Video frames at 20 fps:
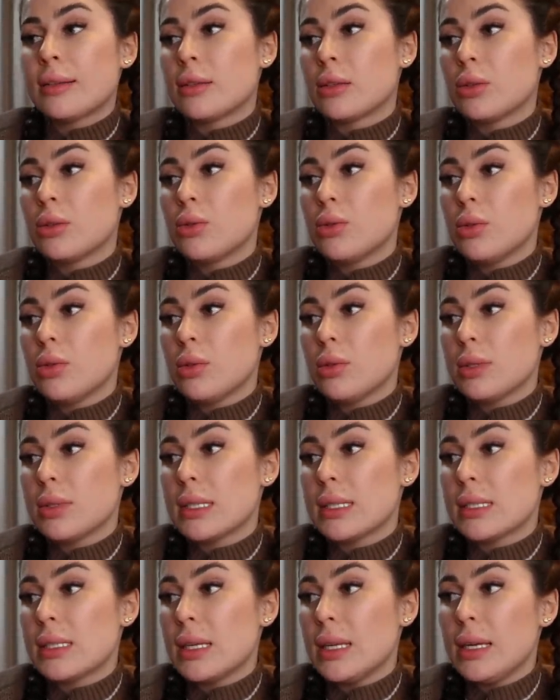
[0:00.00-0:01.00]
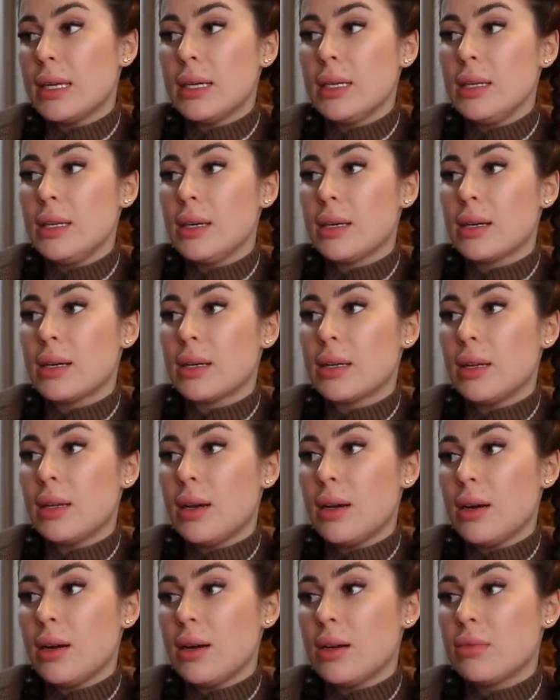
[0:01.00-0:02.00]
но состояние,
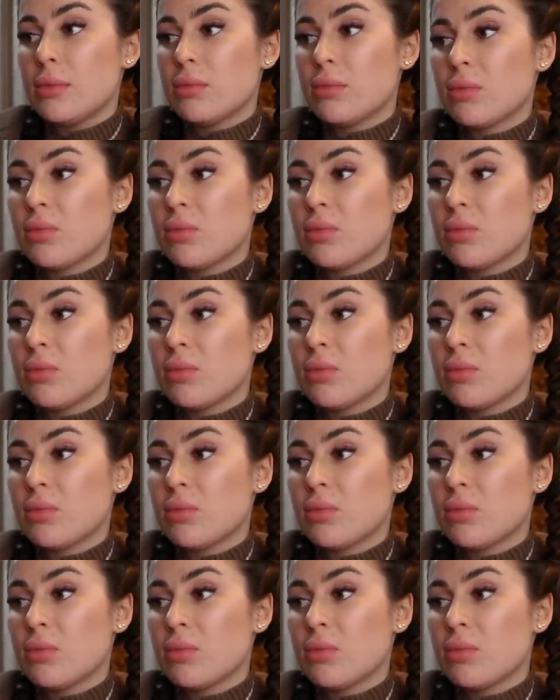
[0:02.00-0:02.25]
когда